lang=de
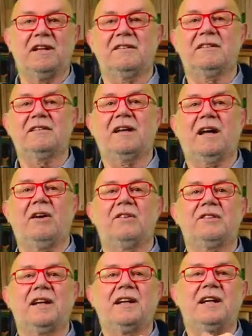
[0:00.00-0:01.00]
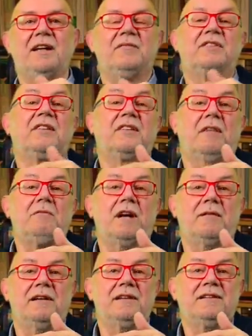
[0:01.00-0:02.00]
der sich daraus ergebenden
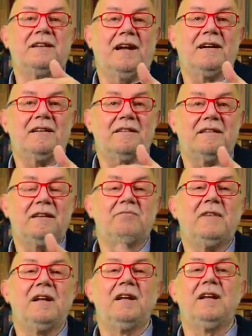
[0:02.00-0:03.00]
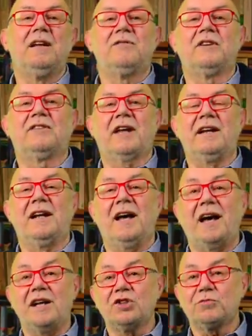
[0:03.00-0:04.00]
Zusammenarbeit gelang es ihm, für
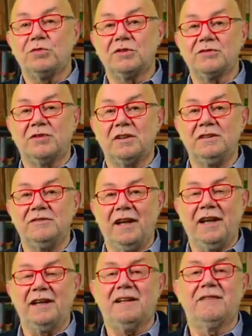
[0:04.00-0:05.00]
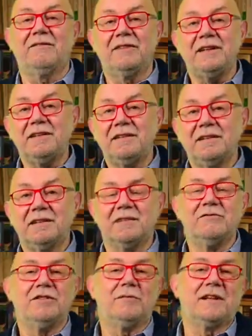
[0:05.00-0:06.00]
seine anspruchsvollen Werke wichtige
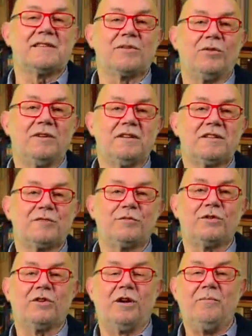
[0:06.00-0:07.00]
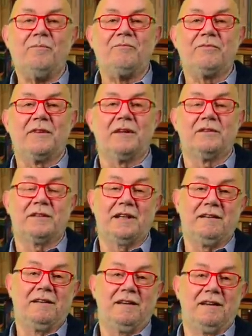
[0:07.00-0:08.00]
Informationen zu bekommen.
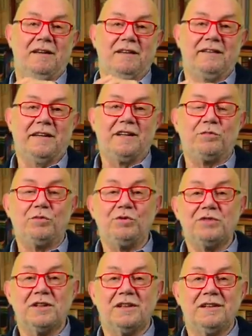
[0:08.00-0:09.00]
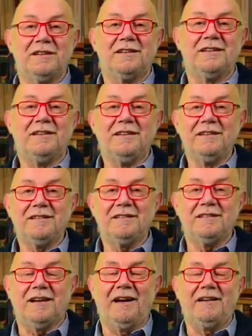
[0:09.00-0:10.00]
Denn seine Bücher
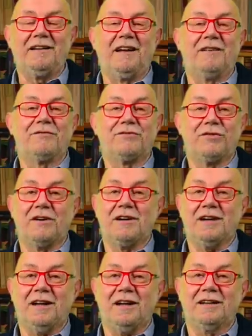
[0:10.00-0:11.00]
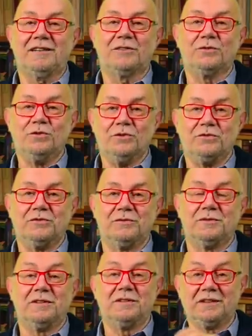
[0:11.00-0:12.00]
genießen einen hervorragenden Ruf
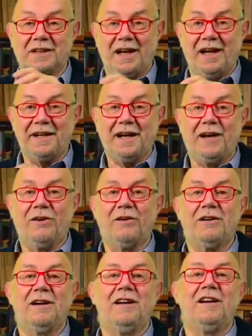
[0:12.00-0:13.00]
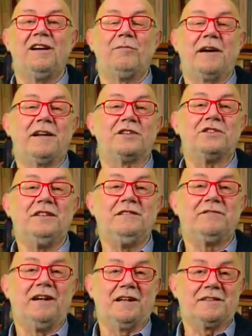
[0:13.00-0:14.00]
und gerade auch bei der
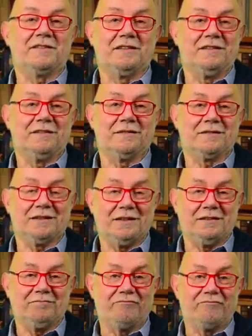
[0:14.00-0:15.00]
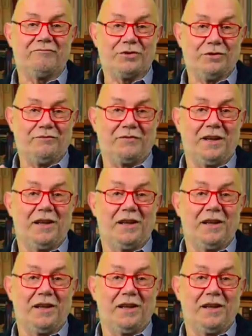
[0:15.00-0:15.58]
Schienenfahrzeugindustrie. So,